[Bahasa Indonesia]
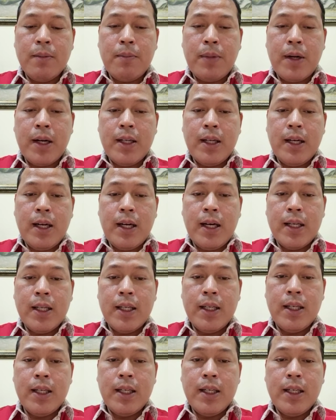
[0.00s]
Pada
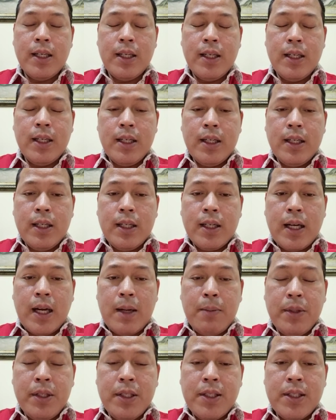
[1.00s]
hari
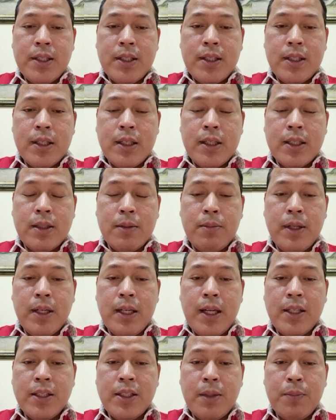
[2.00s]
Kamis
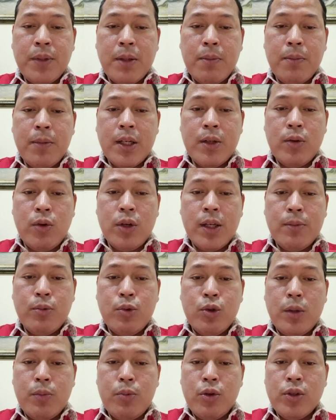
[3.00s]
9 September
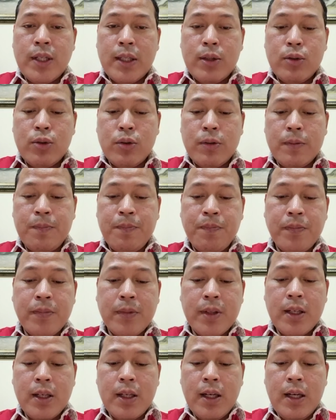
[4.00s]
2021.
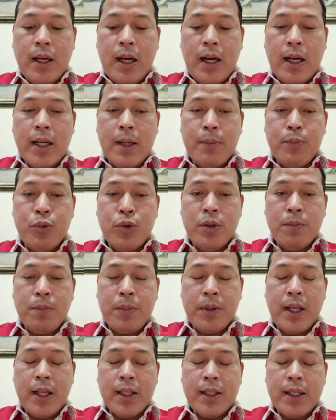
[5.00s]
Adapun
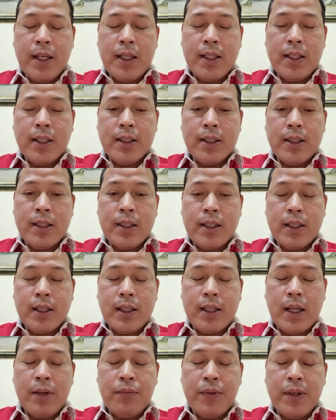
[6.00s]
pernyataan
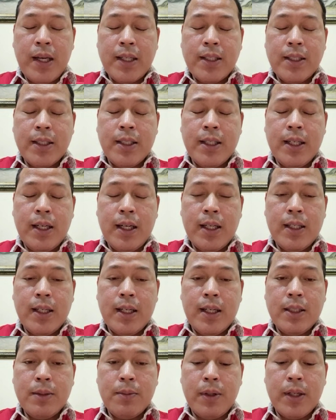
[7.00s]
klarifikasinya
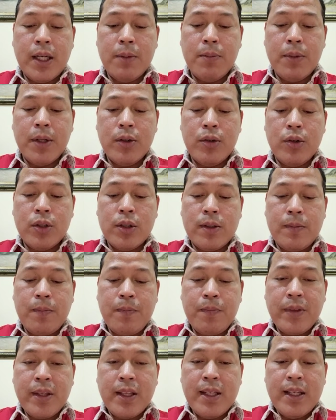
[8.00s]
adalah sebagai berikut.
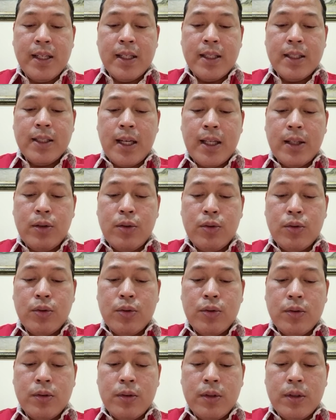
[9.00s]

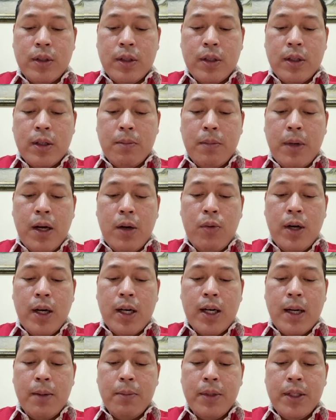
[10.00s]
1. Bahwa
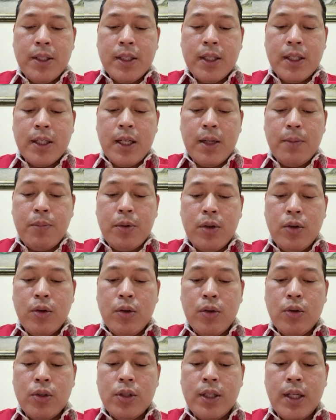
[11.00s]
kami segenap
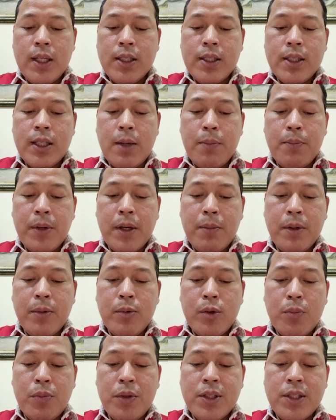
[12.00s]
pengurus dan staf PMI
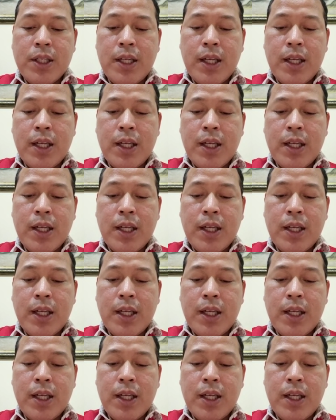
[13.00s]
Provinsi